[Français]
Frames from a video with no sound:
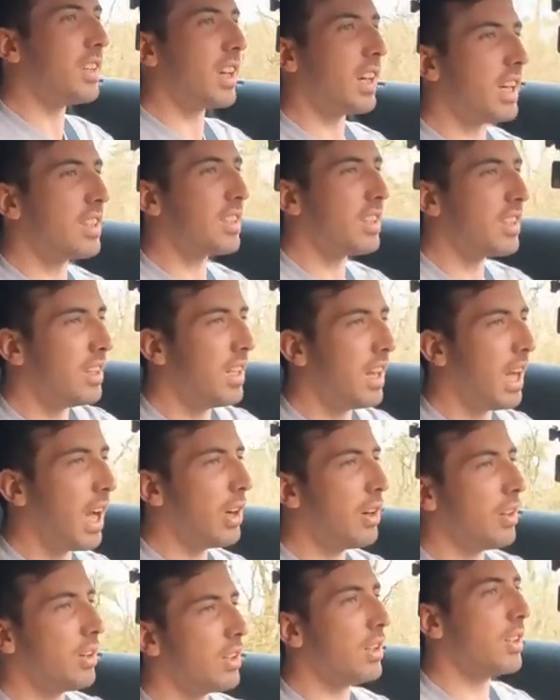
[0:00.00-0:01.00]
ah, c'est
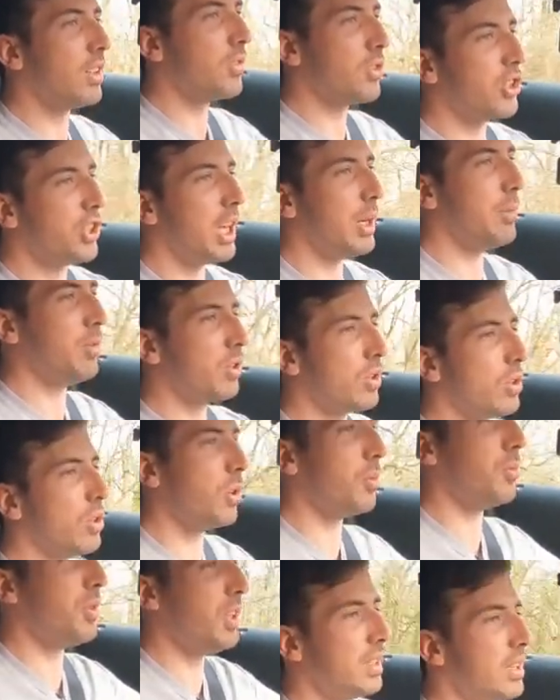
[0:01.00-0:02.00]
là euh, où j'aime
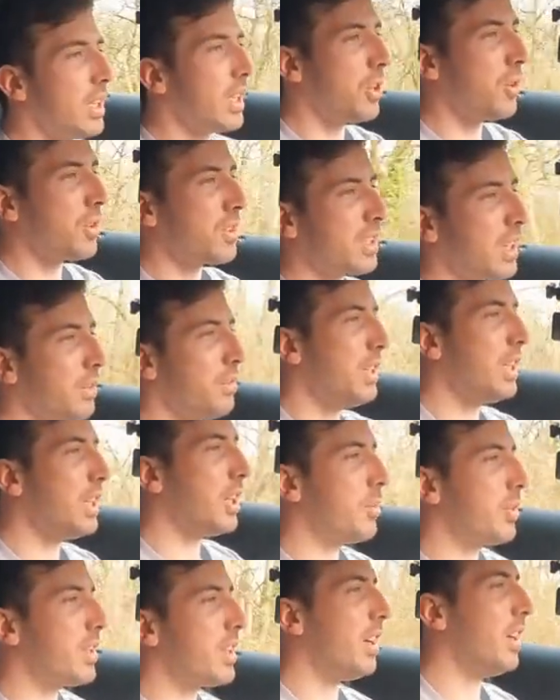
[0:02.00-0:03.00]
l'automobile, c'est quand ça vit
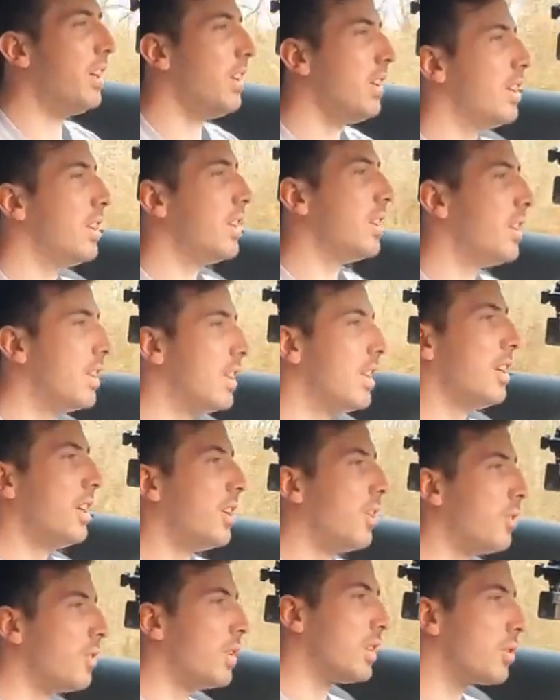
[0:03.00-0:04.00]
comme ça.
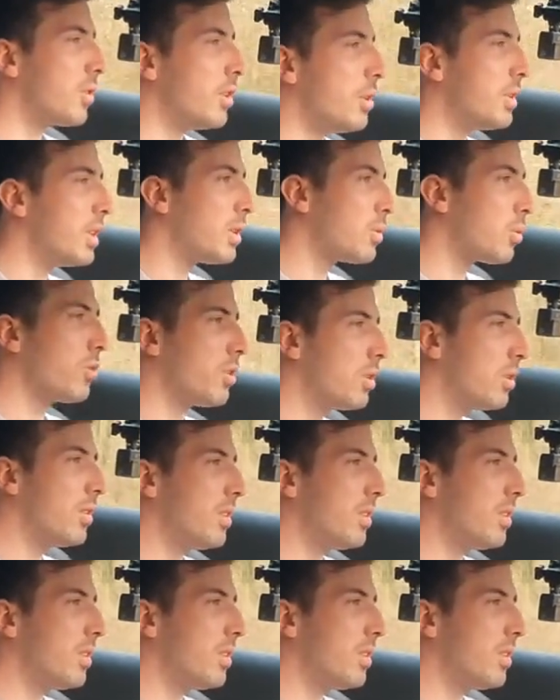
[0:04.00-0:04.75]
On est sur des petites routes